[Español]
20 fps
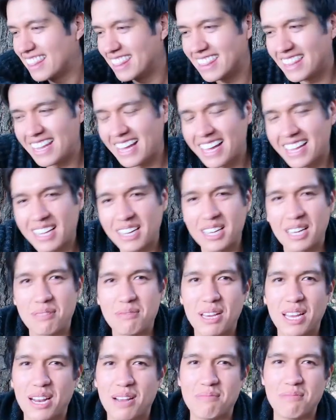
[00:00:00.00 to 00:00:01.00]
Nada que
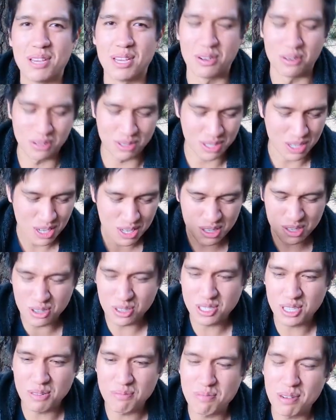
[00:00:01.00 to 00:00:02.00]
ver amigos.
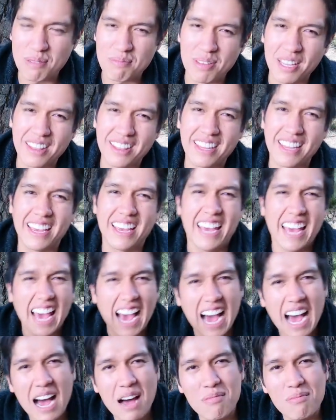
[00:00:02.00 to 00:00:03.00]
Yo simplemente
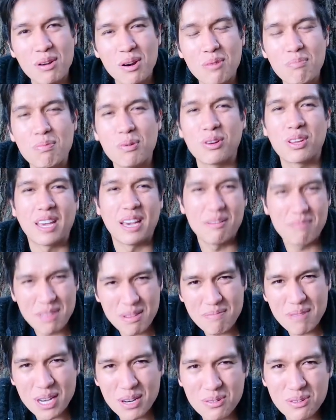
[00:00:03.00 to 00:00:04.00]
hablo porque a
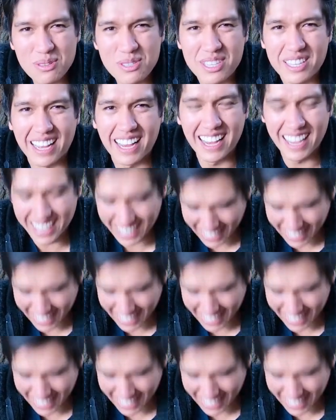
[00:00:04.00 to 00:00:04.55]
mí me gusta.